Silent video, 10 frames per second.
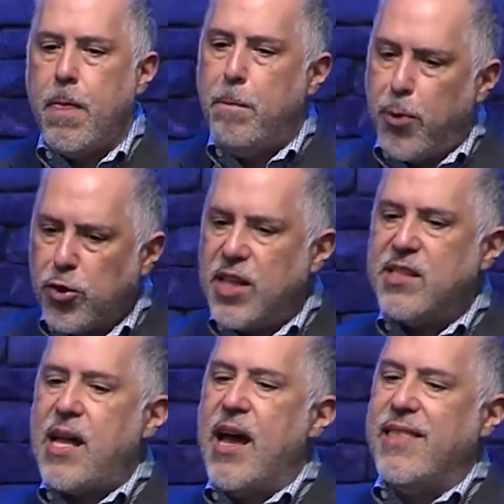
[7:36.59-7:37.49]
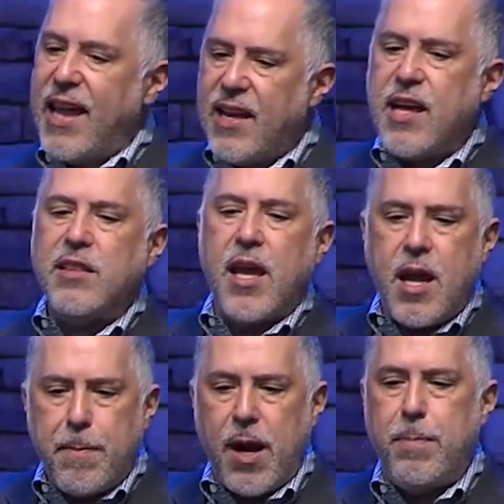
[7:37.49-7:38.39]
potestad en la
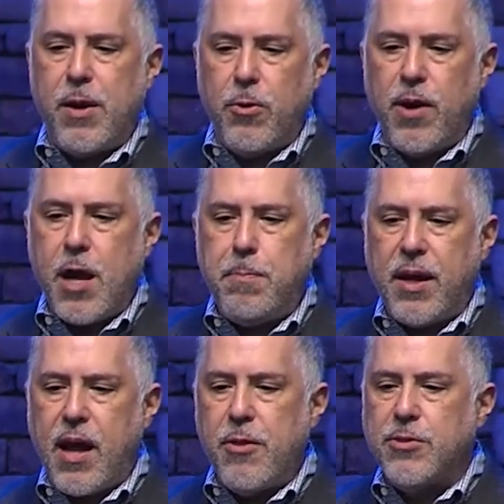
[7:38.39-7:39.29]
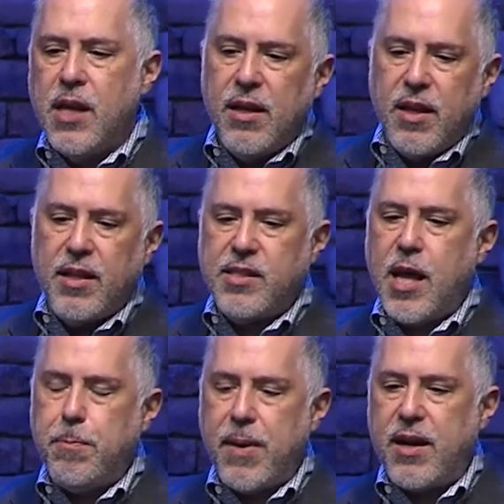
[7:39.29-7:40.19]
tierra para perdonar pecados, le dice
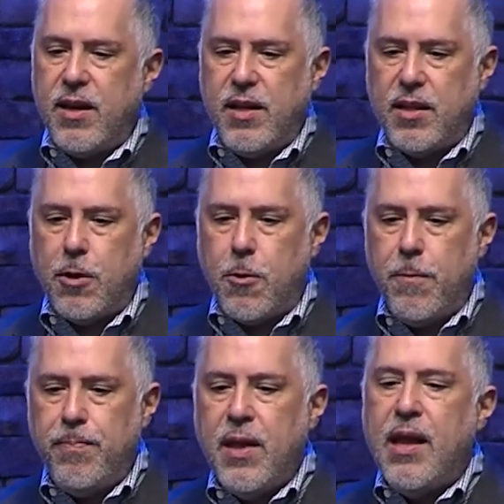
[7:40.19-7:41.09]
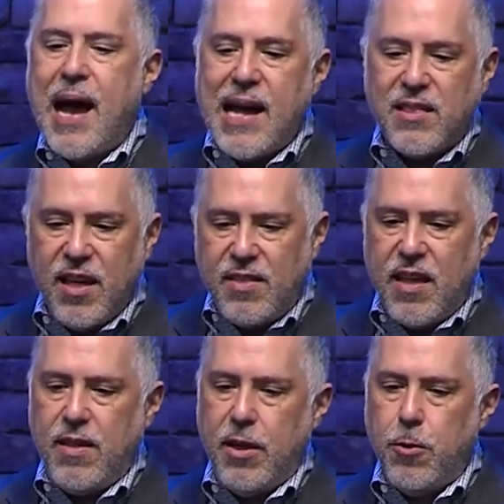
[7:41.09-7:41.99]
al paralítico, a ti te
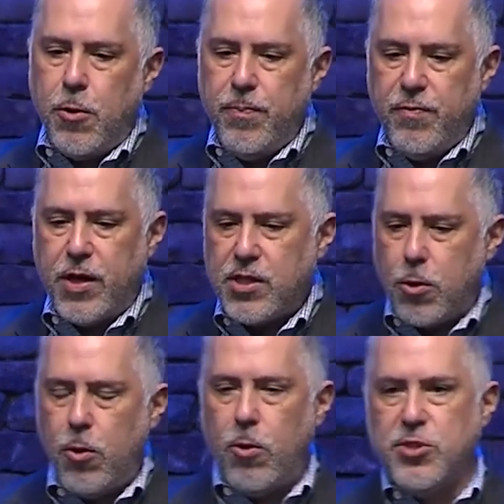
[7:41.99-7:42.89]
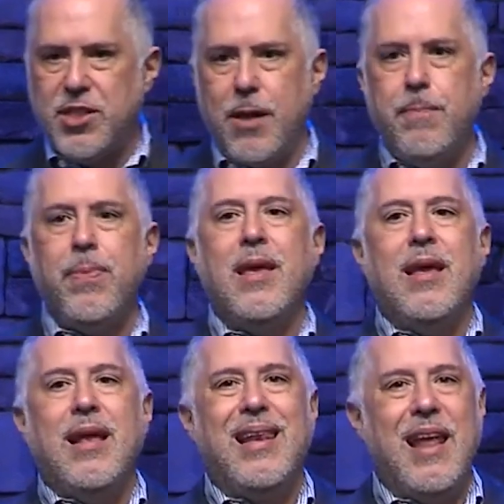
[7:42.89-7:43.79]
digo, versículo 11,
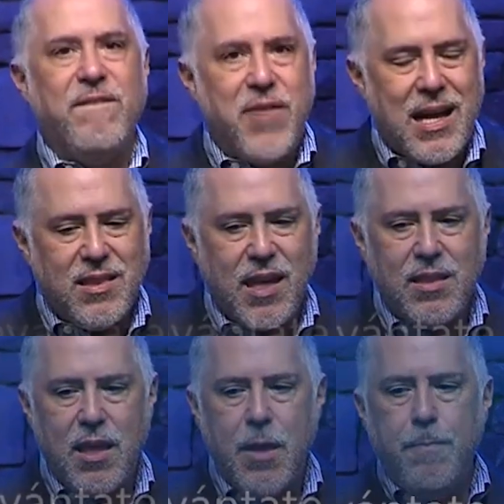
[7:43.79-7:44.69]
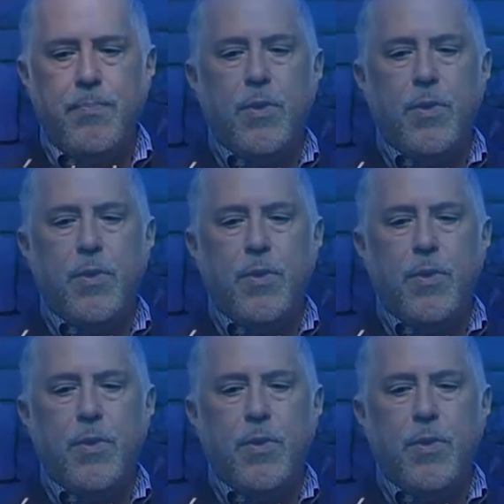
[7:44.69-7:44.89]
levántate,